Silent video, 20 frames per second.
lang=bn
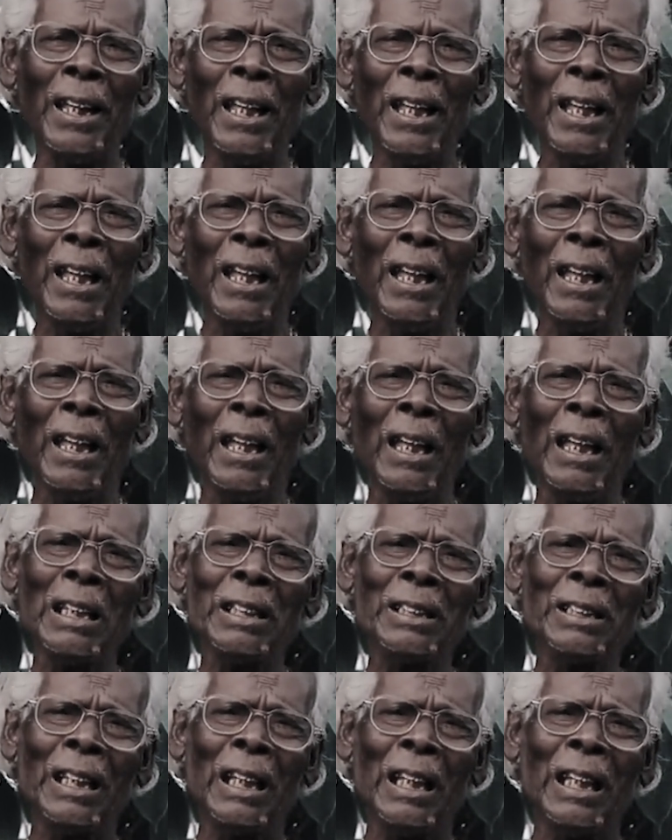জ্ঞানী
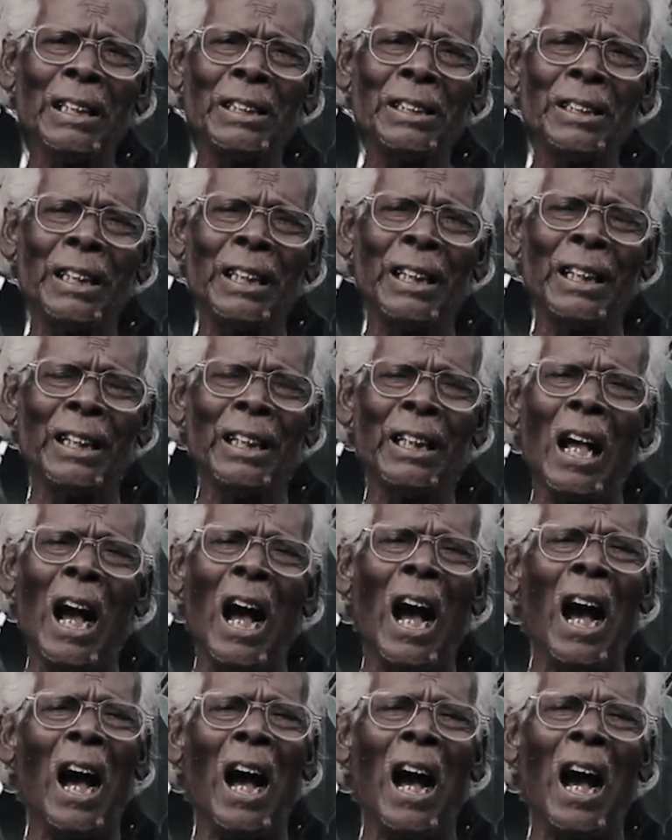মানুষকে সম্মানের
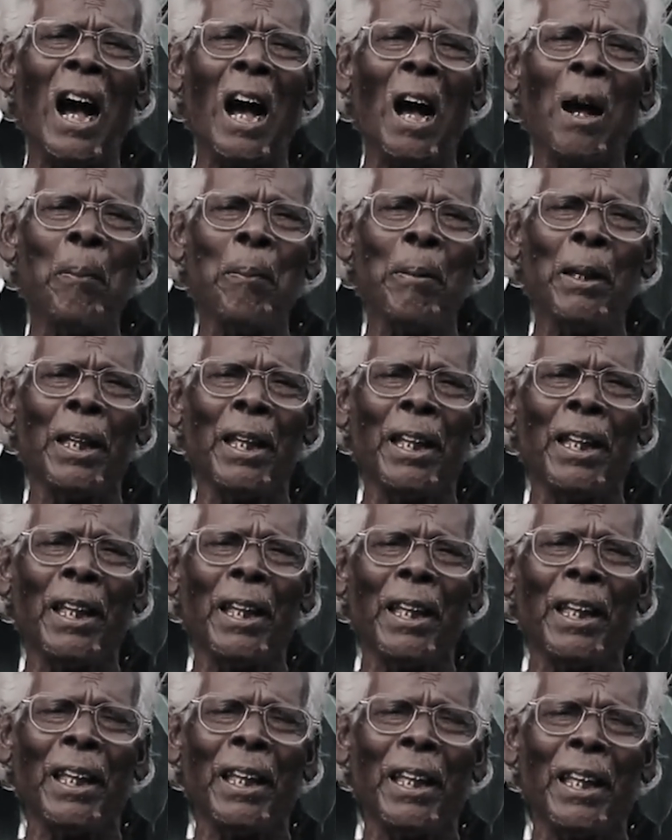মানুষকে সঠিক
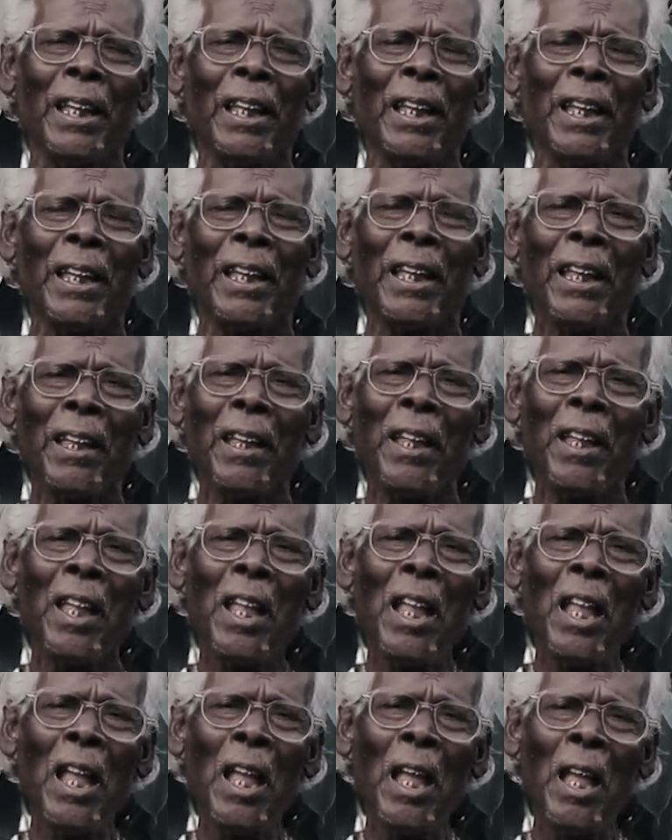সময়ে সম্মান
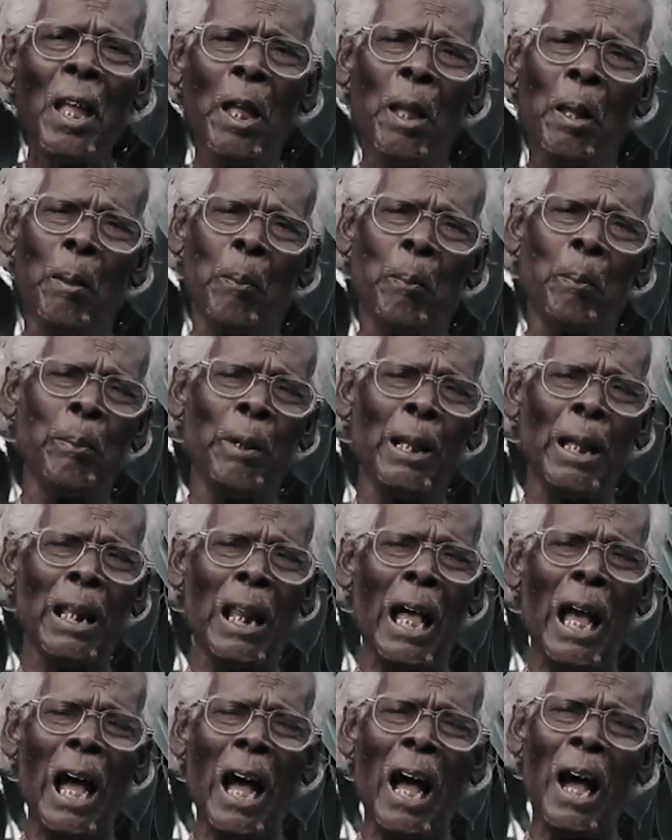দিয়ে দেয়
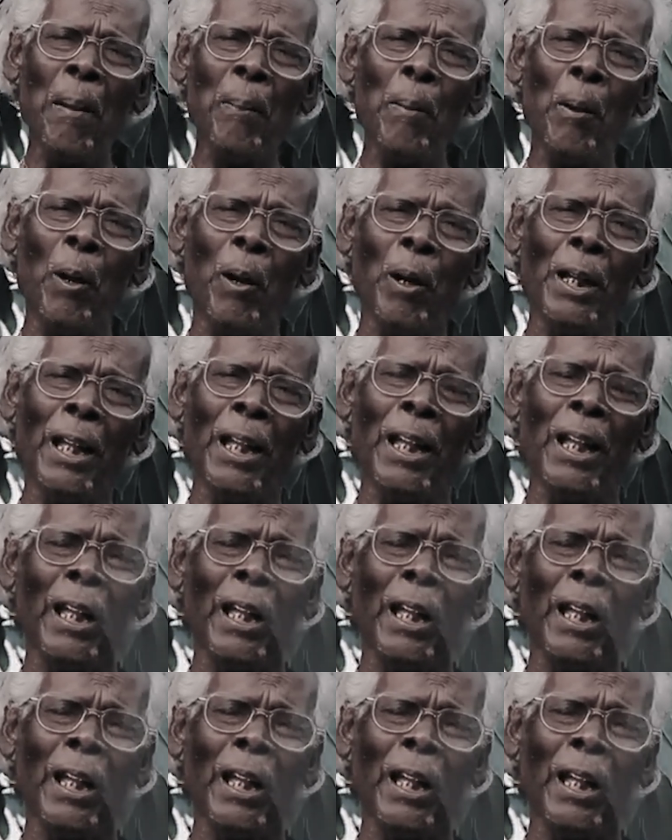তার ফলে